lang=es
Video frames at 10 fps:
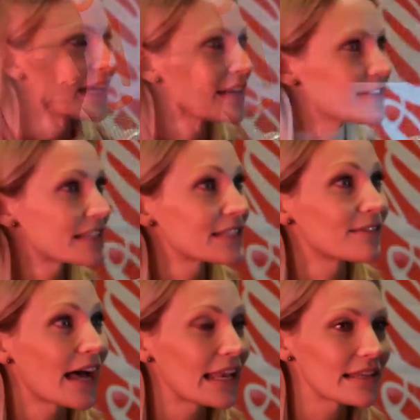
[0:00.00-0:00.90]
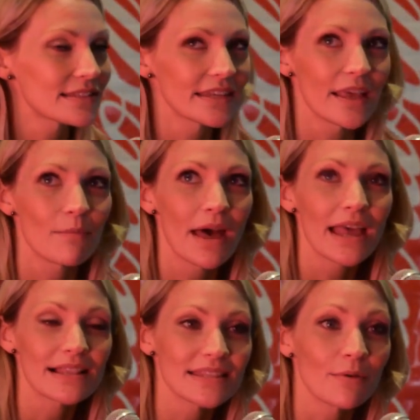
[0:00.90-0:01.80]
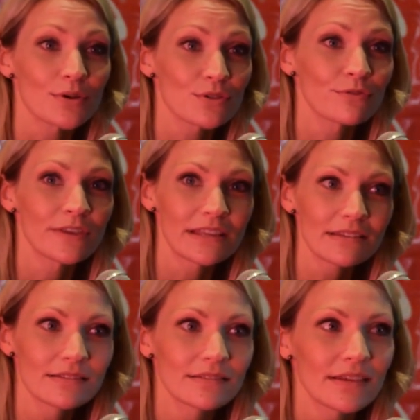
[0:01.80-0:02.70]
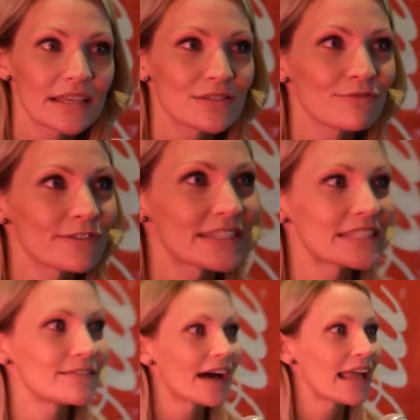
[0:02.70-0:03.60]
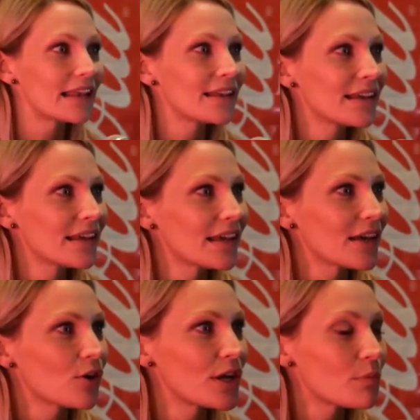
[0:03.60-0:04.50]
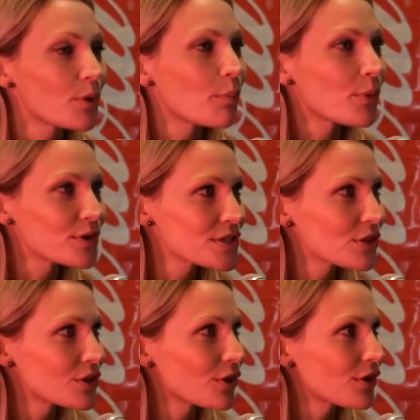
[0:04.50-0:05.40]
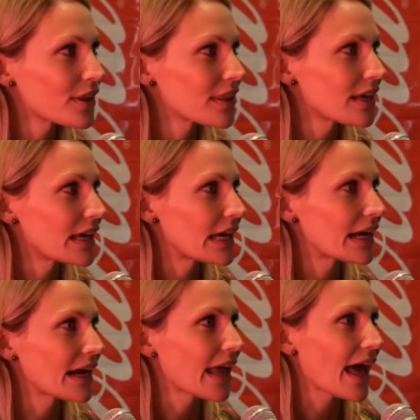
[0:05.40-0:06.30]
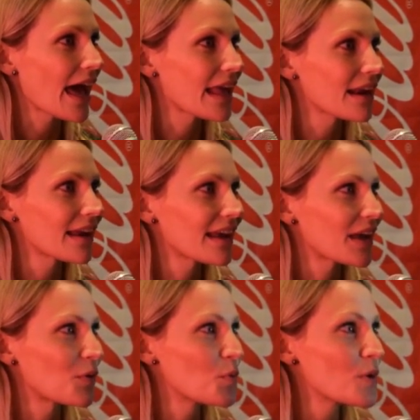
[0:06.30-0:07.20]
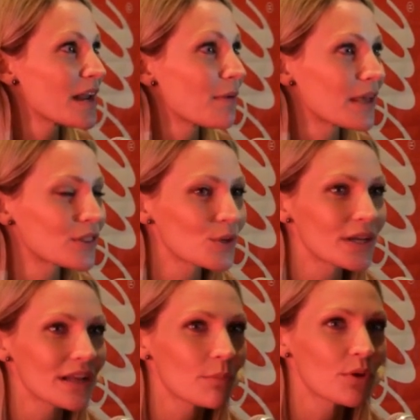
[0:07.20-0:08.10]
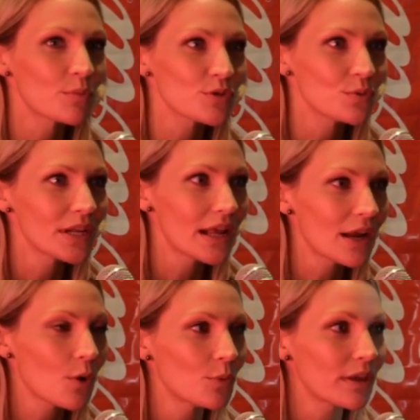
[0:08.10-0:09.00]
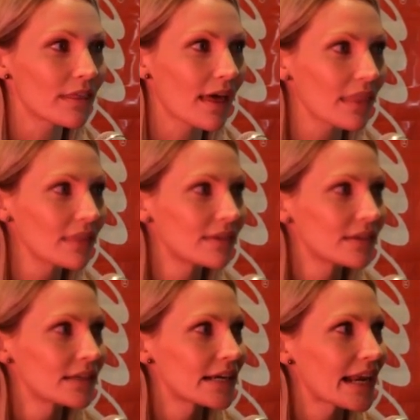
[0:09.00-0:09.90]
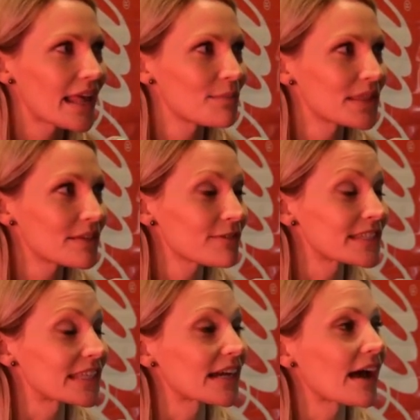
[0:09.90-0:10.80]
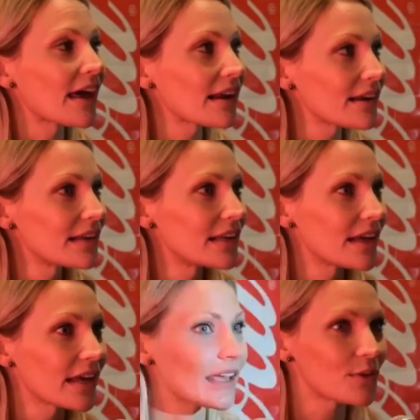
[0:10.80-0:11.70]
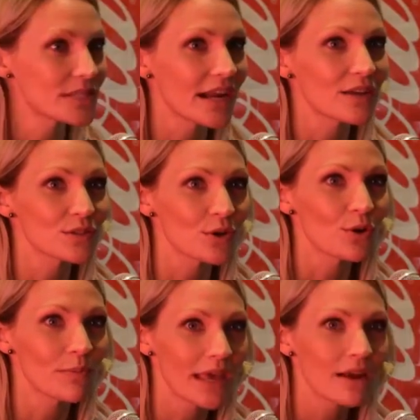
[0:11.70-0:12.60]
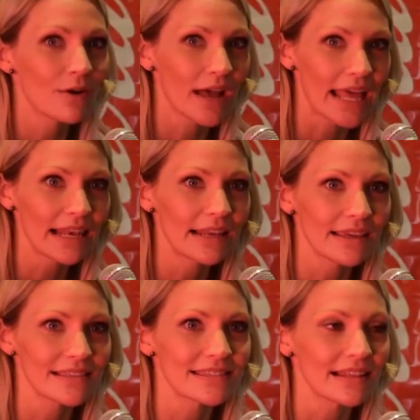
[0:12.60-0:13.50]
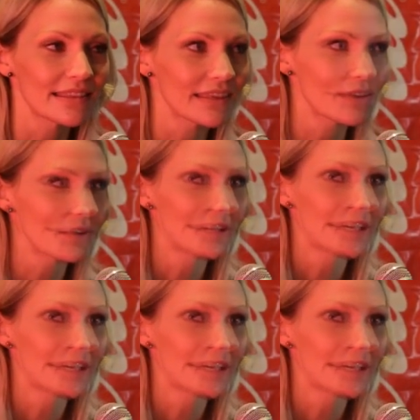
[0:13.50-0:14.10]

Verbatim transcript: El festival se llama El Sabroso Fin, es un festival con el propósito de crear eh, un evento en el que podemos unir a la comunidad, realmente festejar eh, nuestra gastronomía local aquí en Saltillo.